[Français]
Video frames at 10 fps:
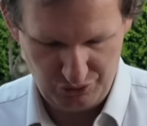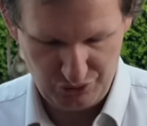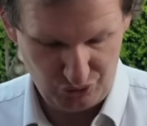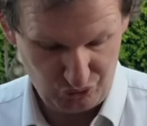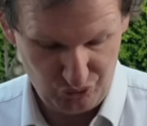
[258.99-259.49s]

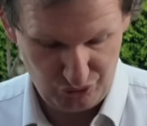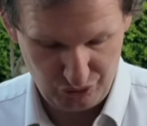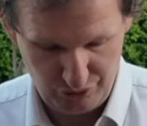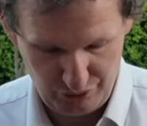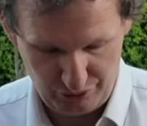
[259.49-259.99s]
surtout
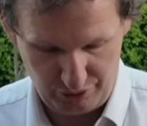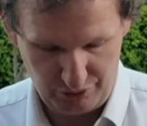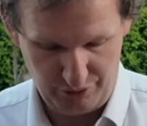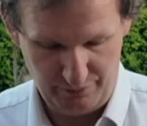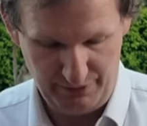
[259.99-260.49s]

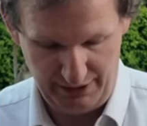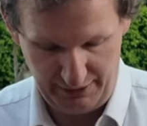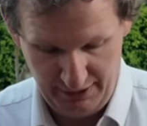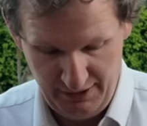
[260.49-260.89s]
que bah,